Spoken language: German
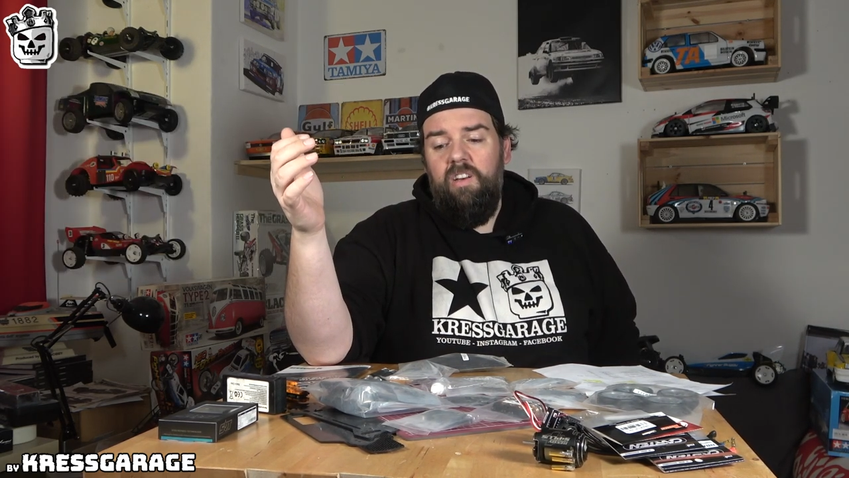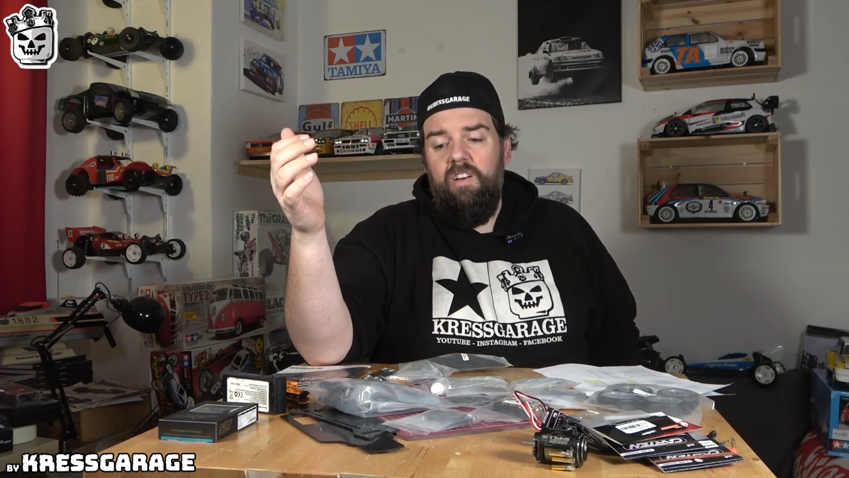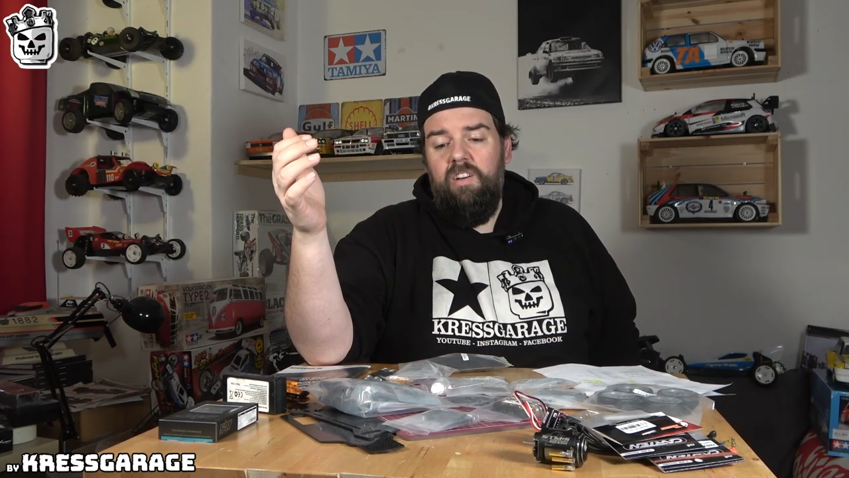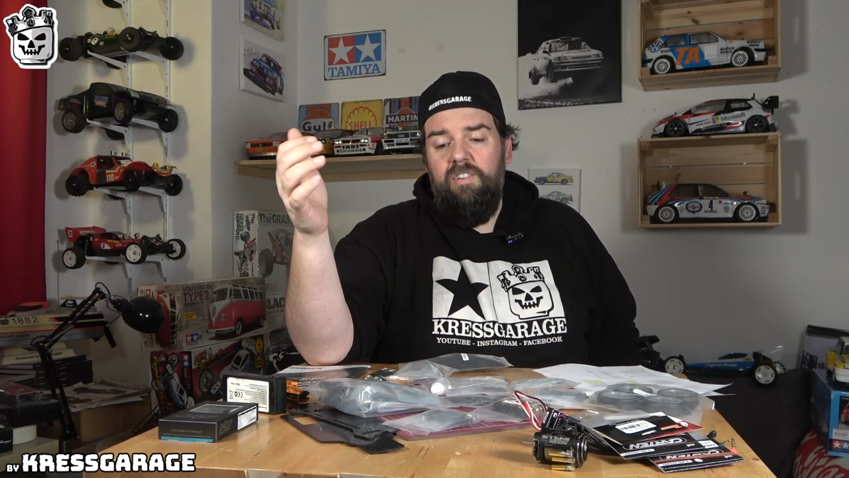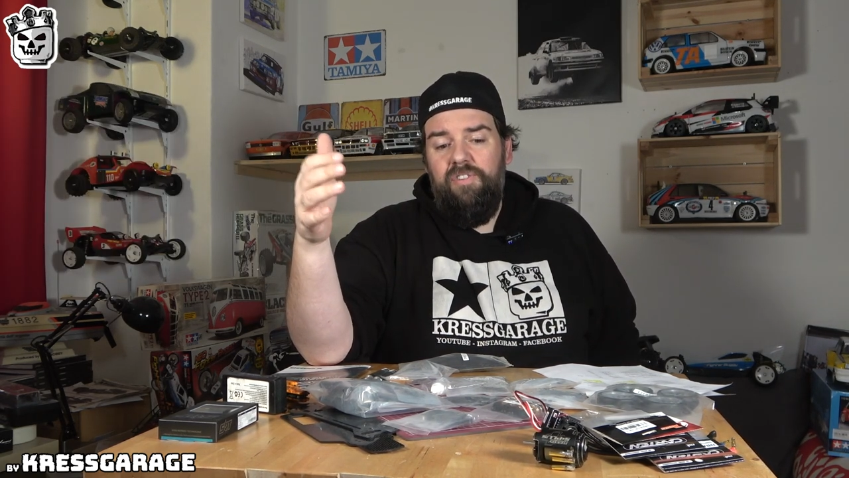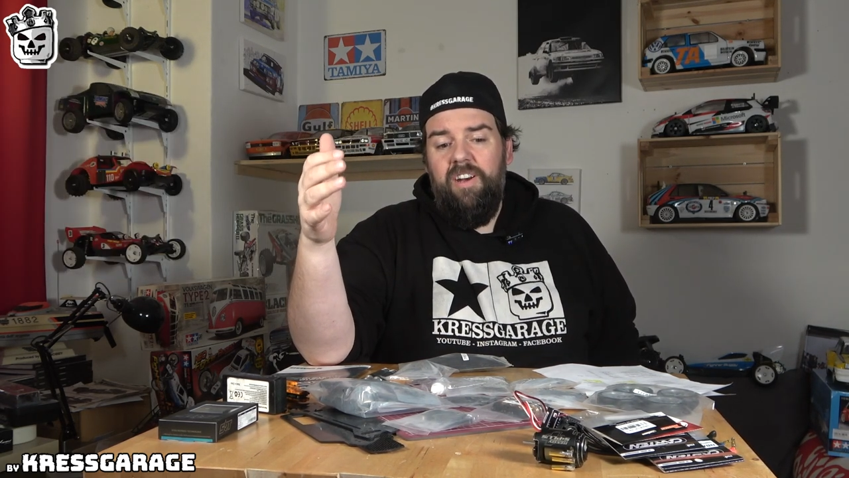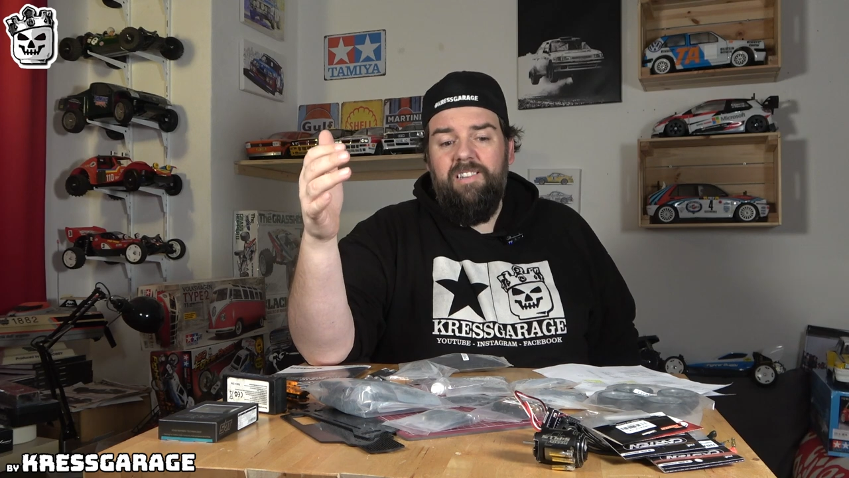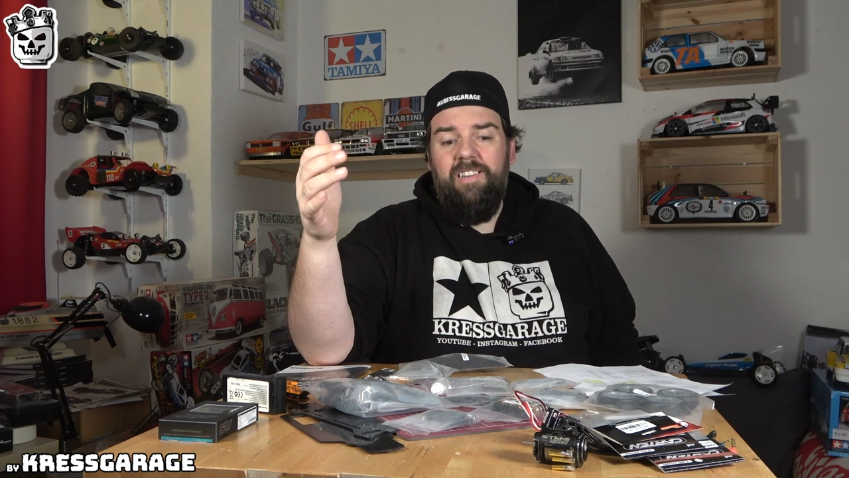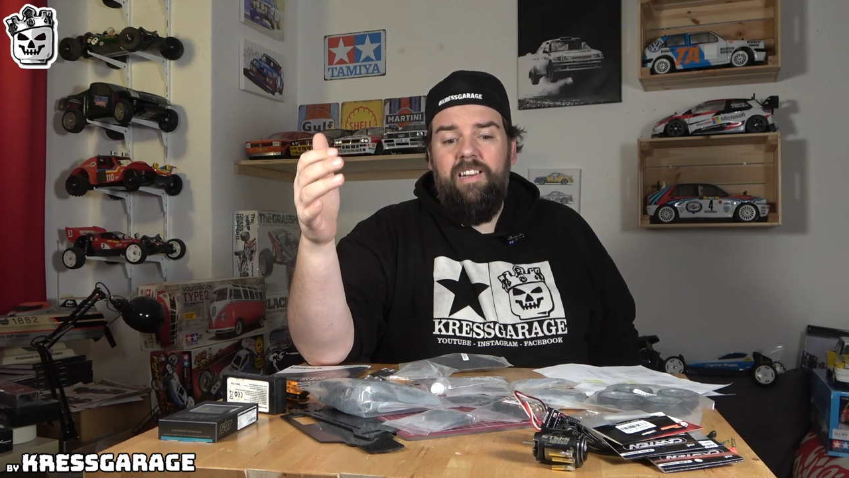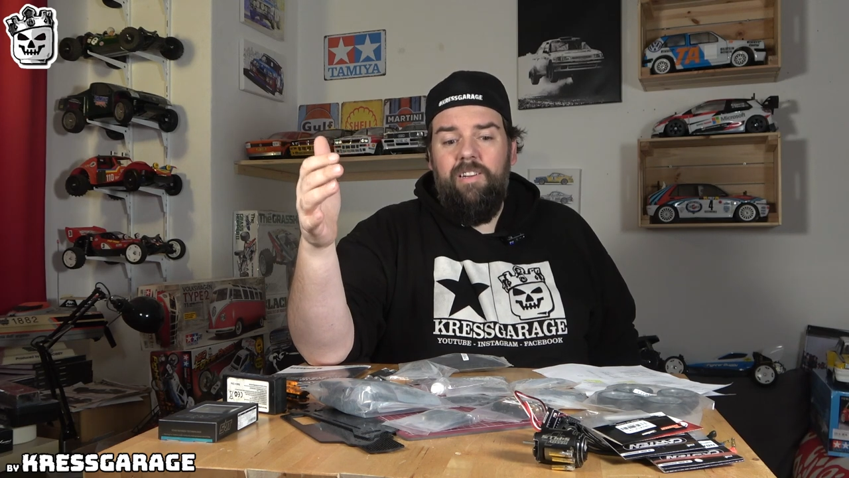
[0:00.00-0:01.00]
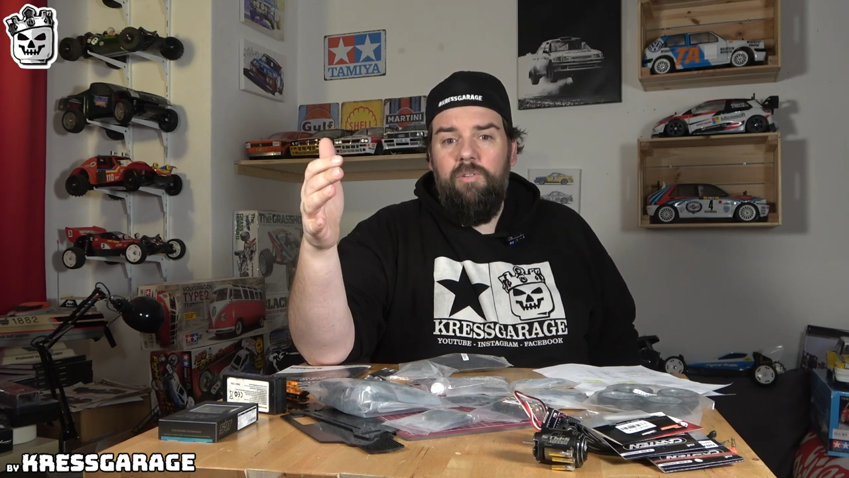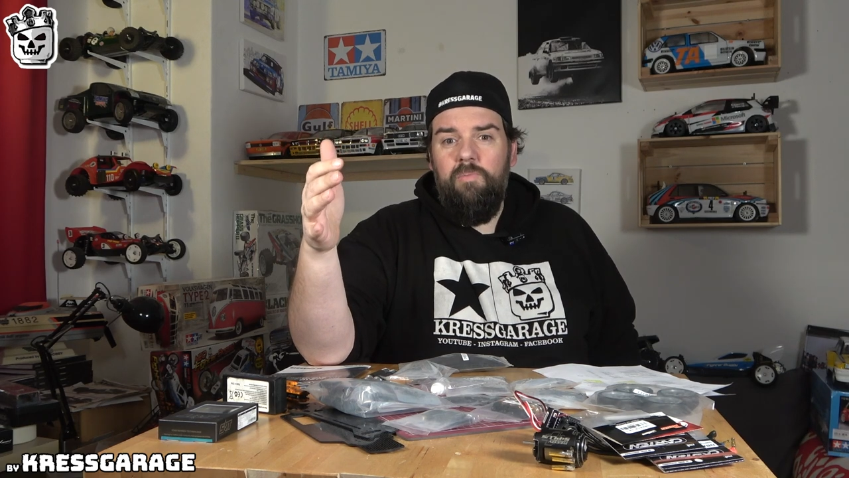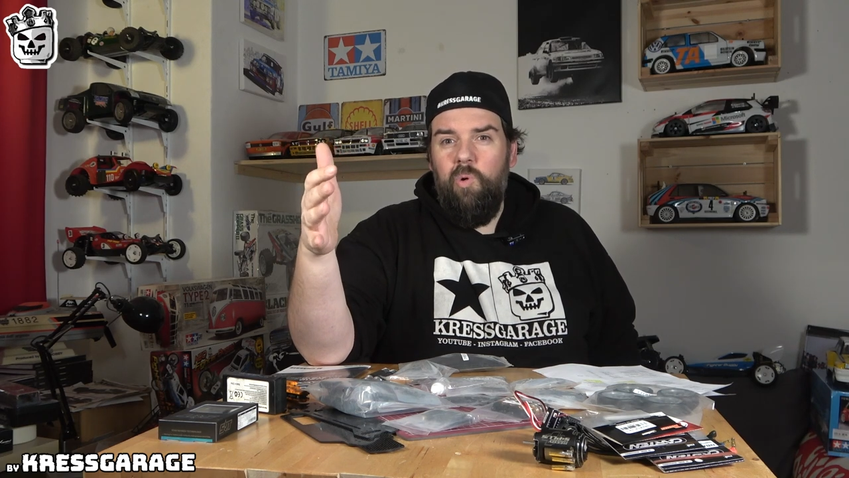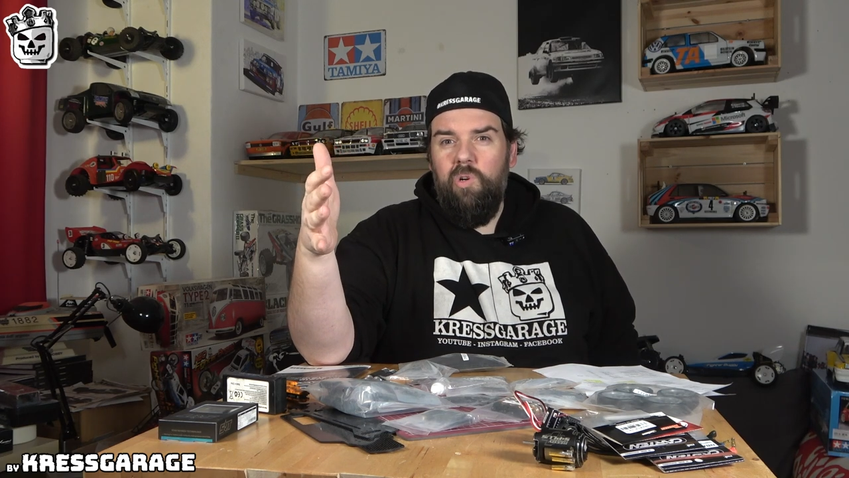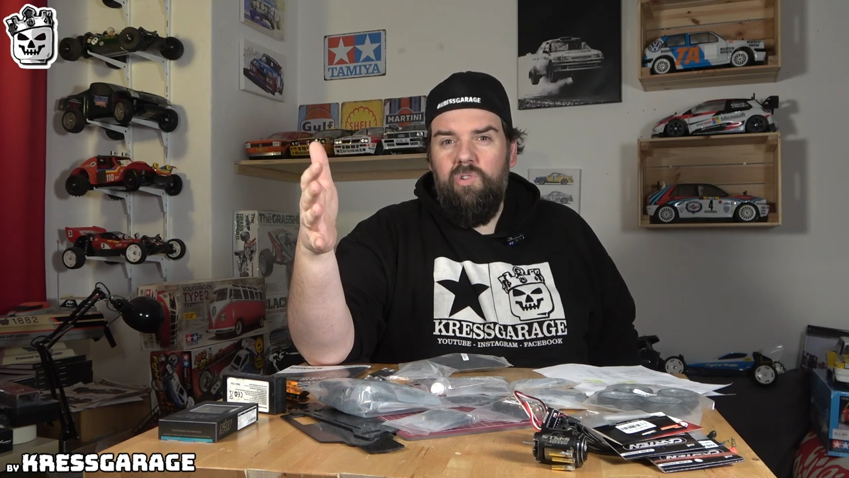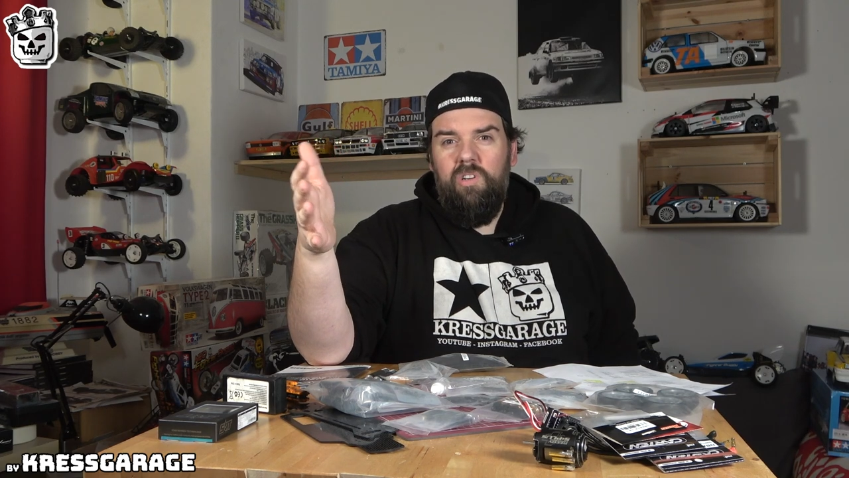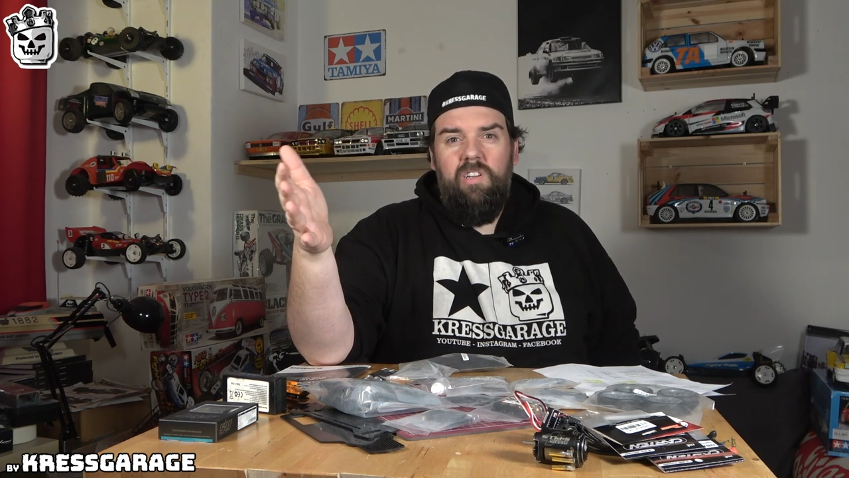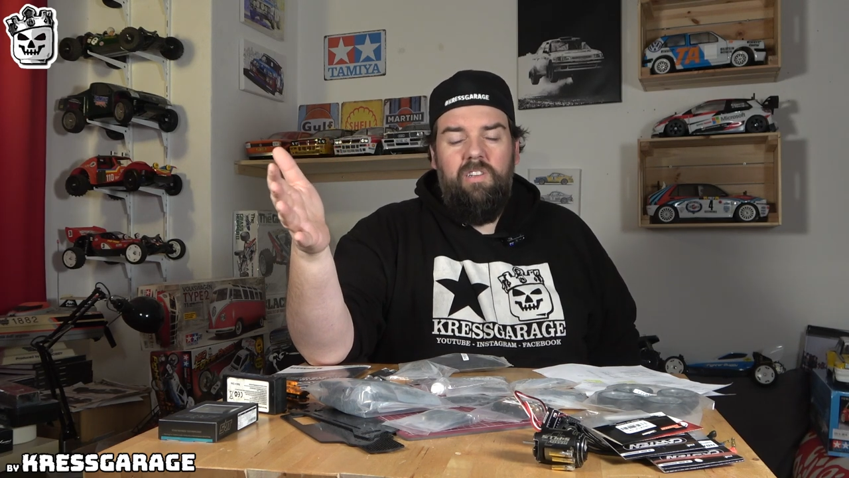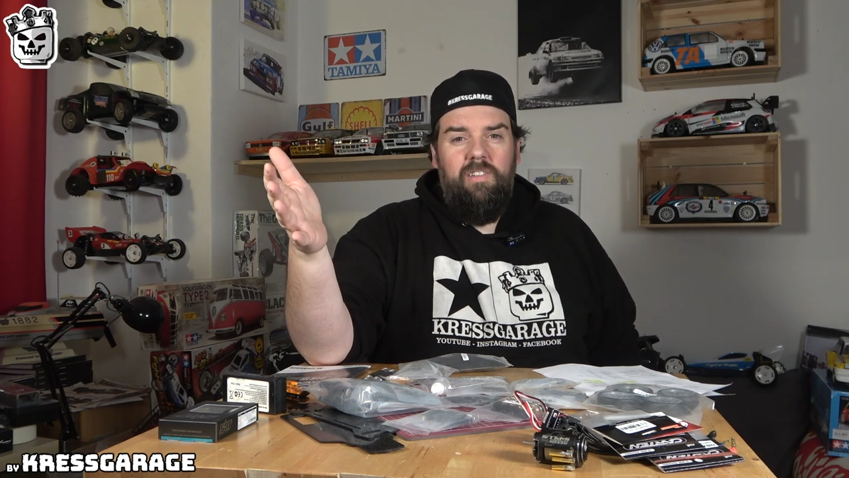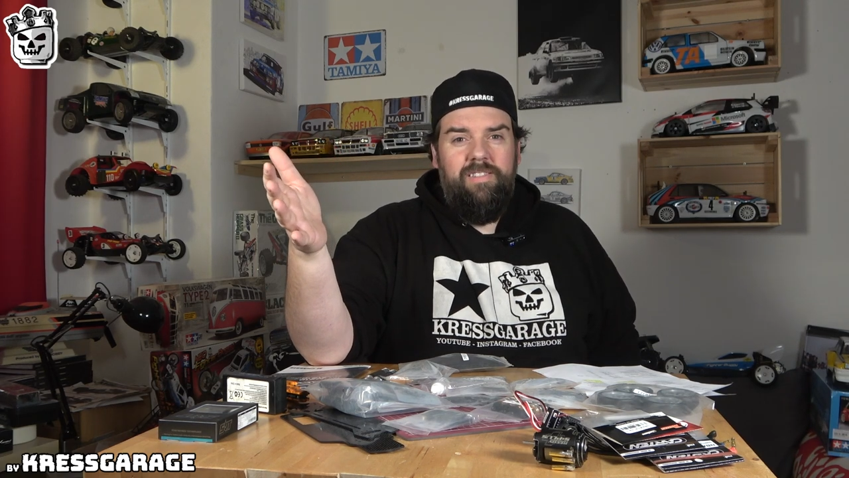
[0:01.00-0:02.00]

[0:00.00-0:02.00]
äh, Fahrtenregler und Motor.